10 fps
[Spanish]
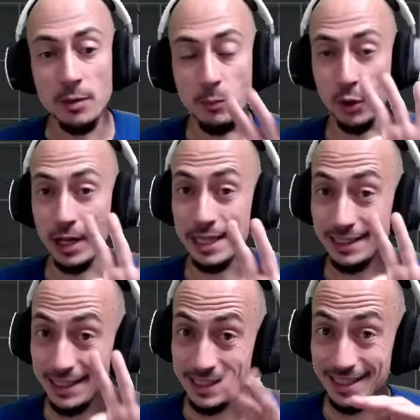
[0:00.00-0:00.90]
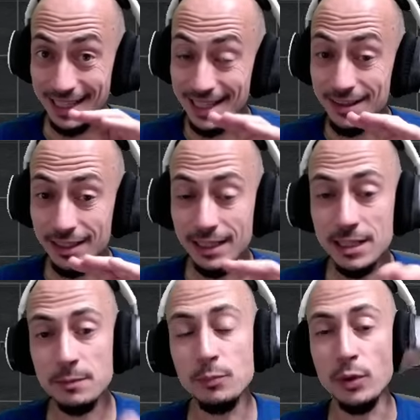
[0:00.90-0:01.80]
Por cada tres idénticas
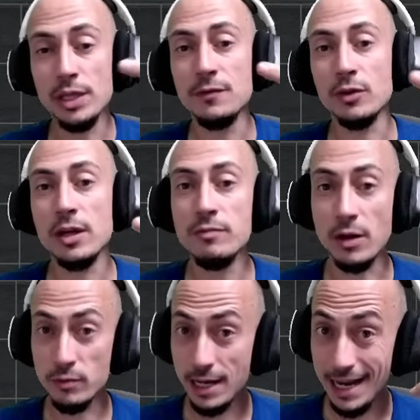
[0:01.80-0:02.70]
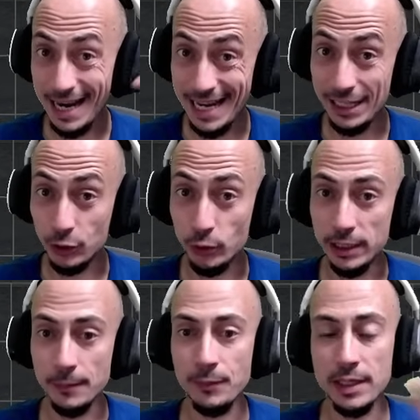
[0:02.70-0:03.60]
puedes forjar una runa
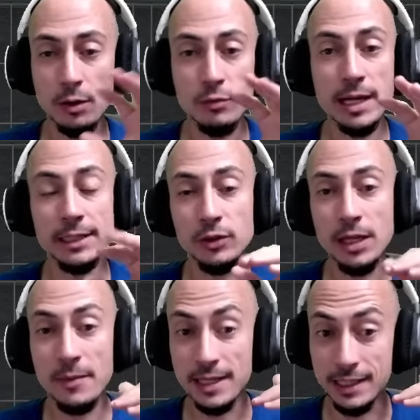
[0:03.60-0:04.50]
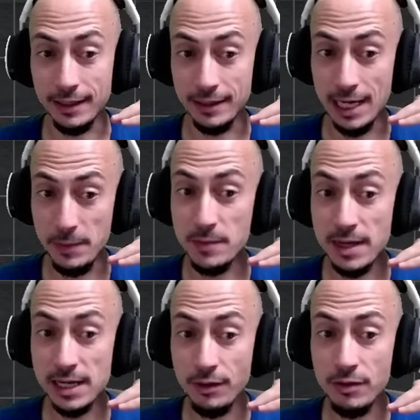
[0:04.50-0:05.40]
aleatoria. Esa runa aleatoria va a ser de la misma
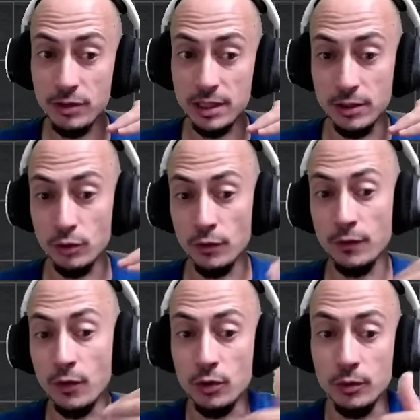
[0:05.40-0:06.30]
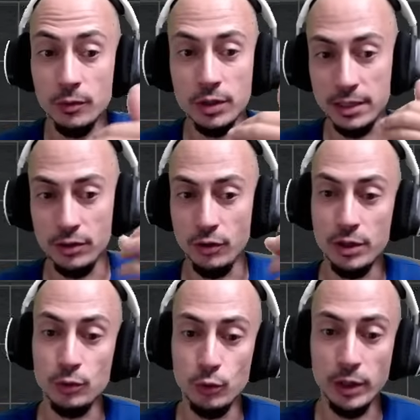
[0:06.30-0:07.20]
rareza, o sea, si yo forjo, o sea, si yo
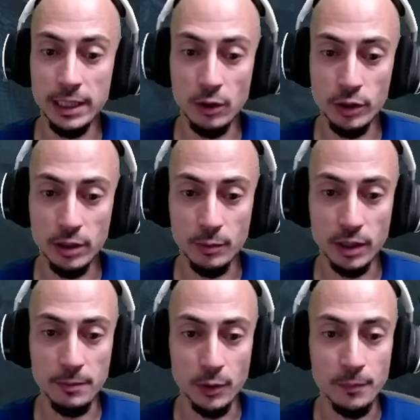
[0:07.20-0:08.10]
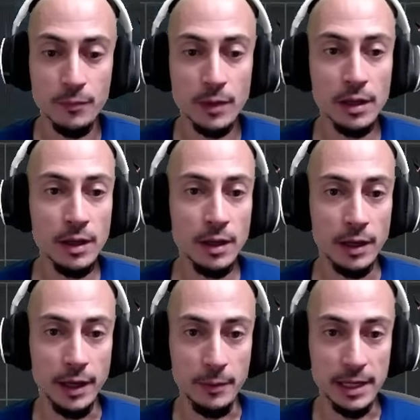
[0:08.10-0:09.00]
destruyo aquí en el joyero, por ejemplo,
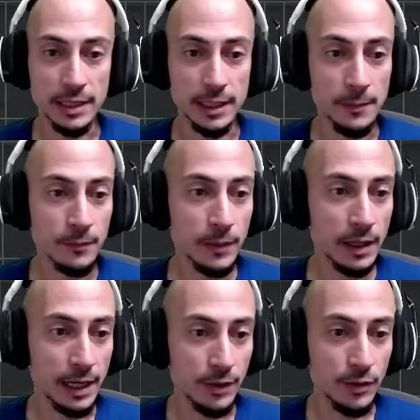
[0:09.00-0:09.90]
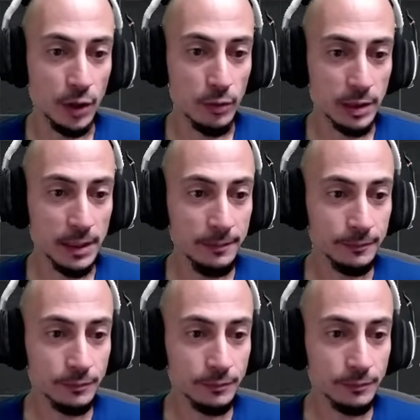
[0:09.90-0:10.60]
eh, vienes aquí, creación de runas, ¿vale?